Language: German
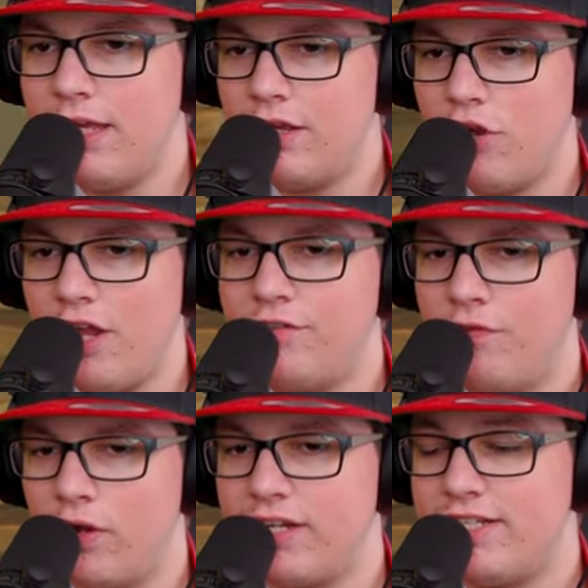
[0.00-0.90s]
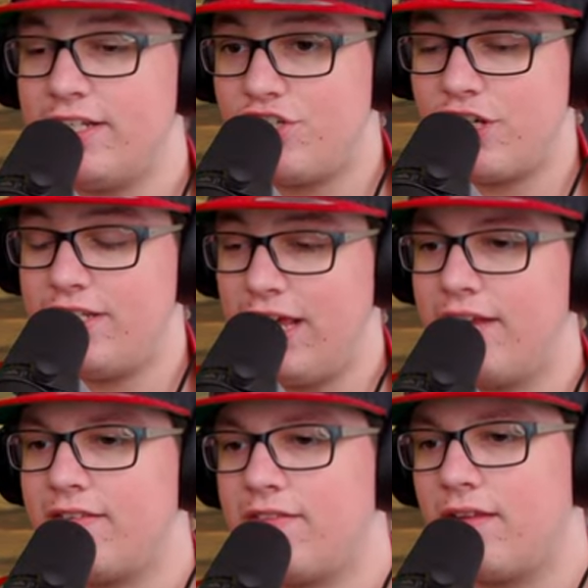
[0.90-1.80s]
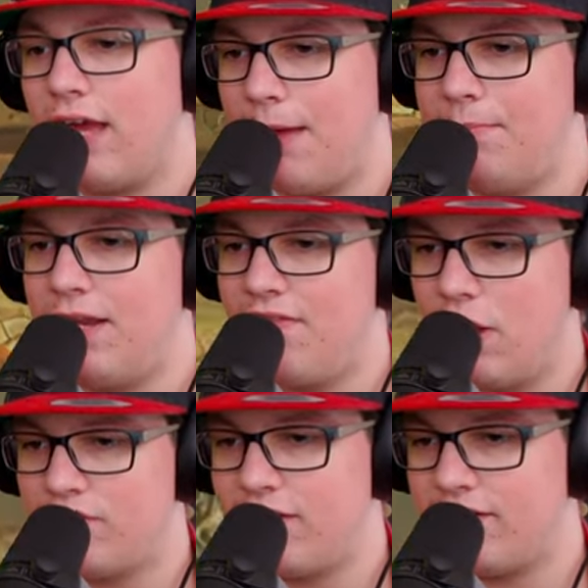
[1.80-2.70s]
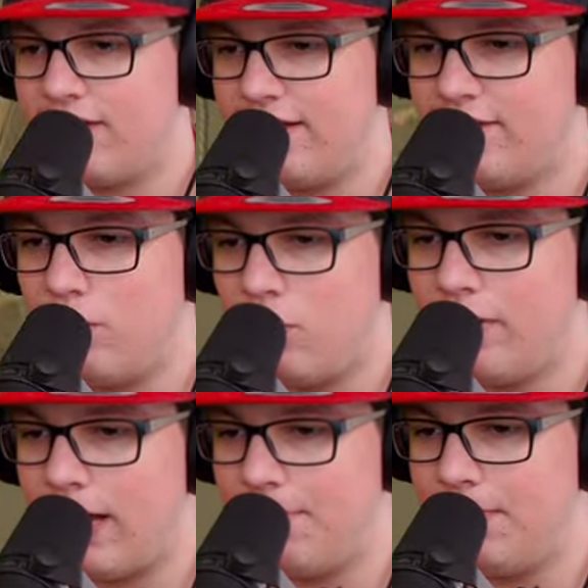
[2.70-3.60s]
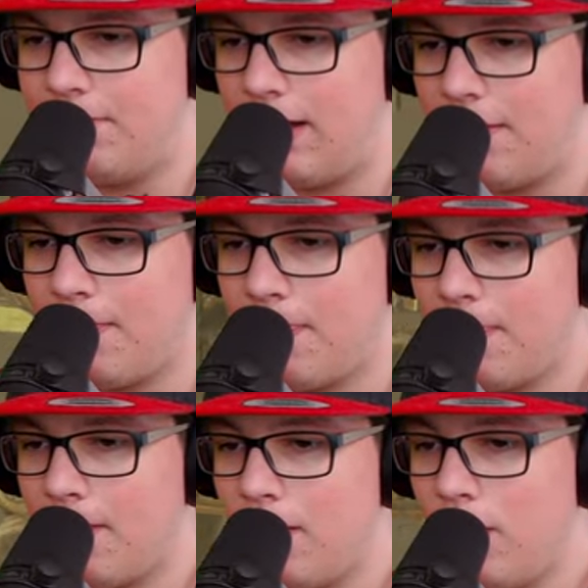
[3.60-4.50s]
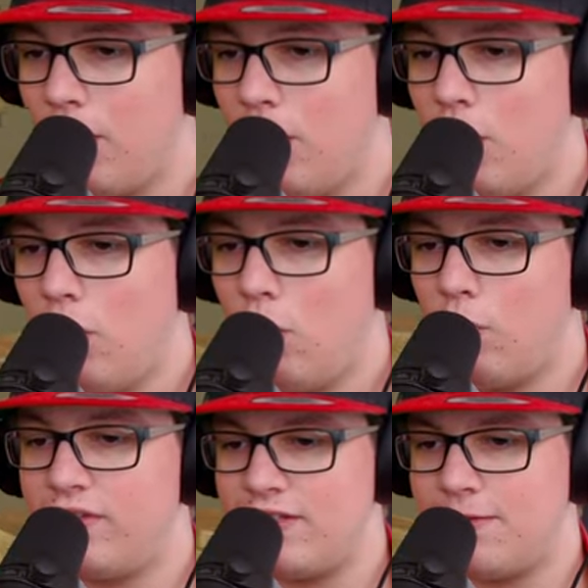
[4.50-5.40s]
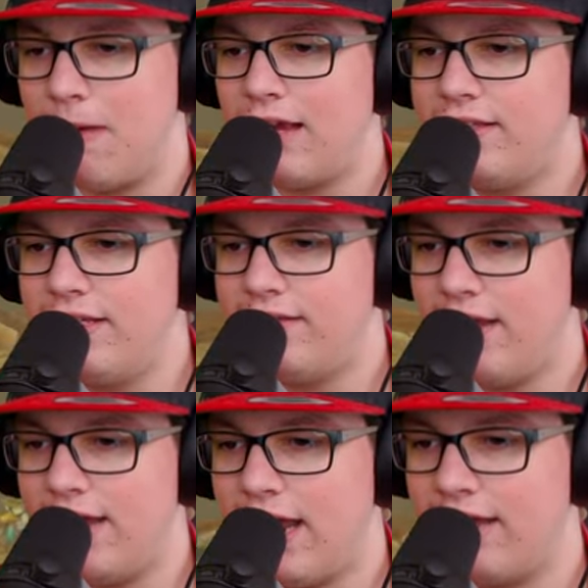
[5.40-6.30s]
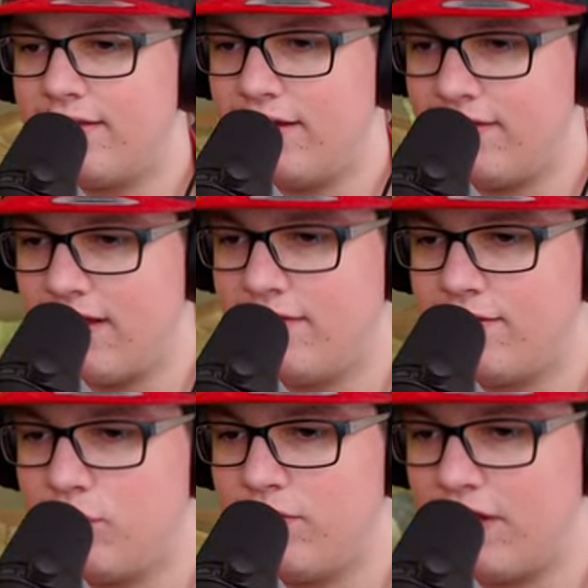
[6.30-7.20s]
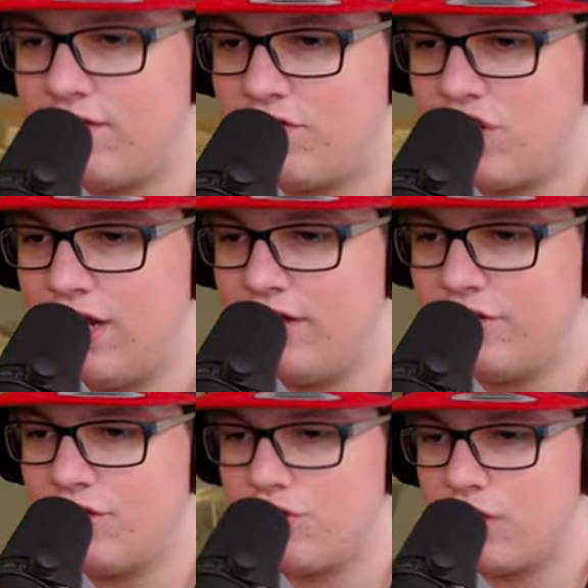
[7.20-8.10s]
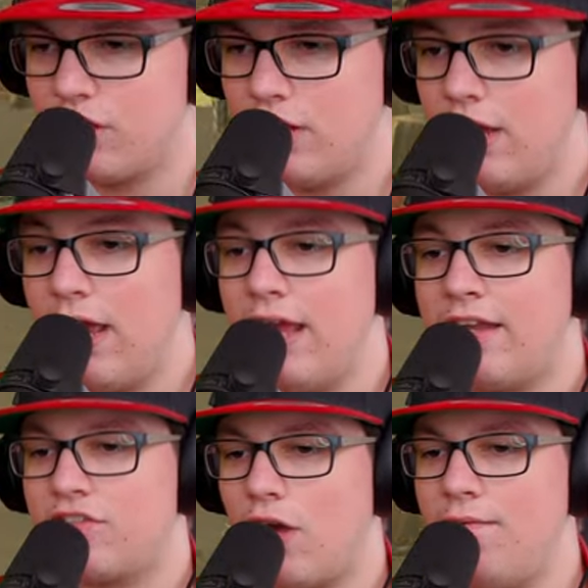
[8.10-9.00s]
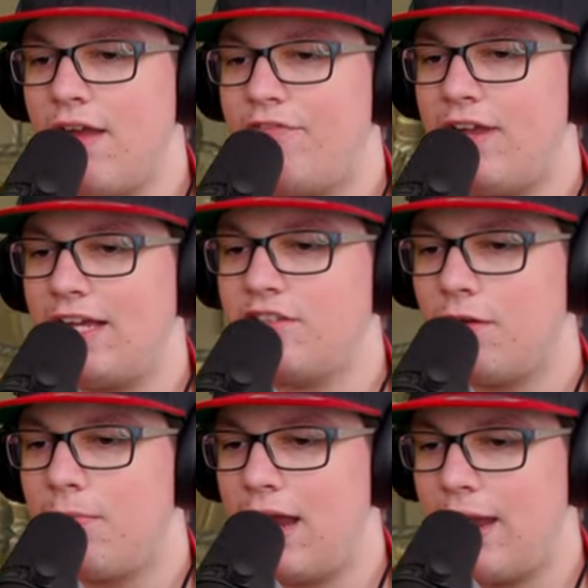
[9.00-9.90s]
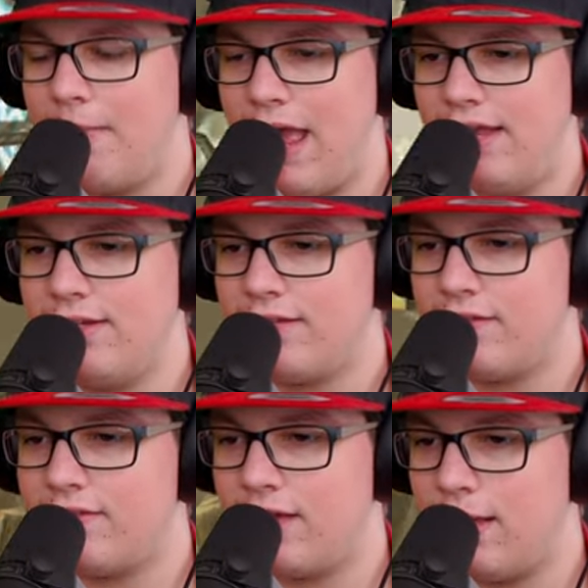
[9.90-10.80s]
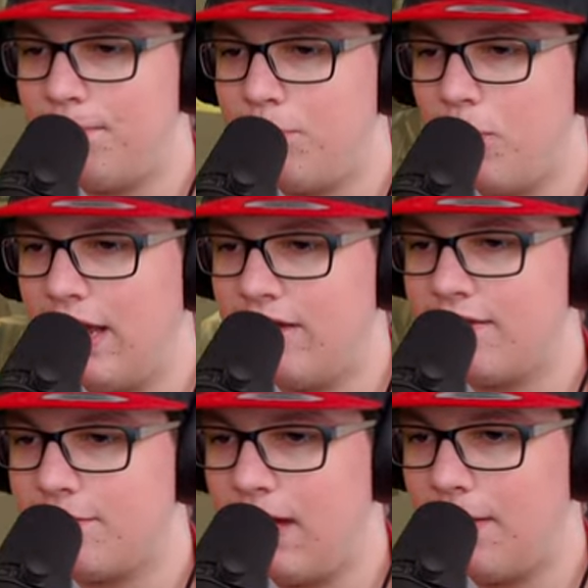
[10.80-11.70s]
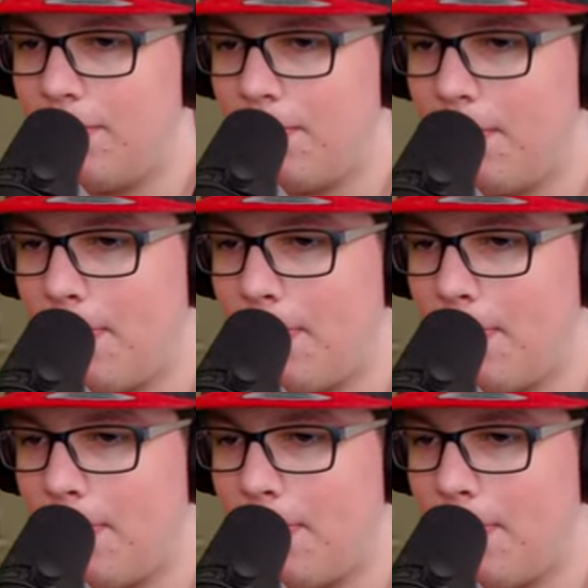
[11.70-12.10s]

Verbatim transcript: Ihr könnt wirklich legit jedes Rambi-Level außer das letzte ohne Rambi machen. Und ich mag die Idee dahinter, das als Zusatz-Challenge. Das können wir vielleicht nochmal am Ende des ähm, Projekts machen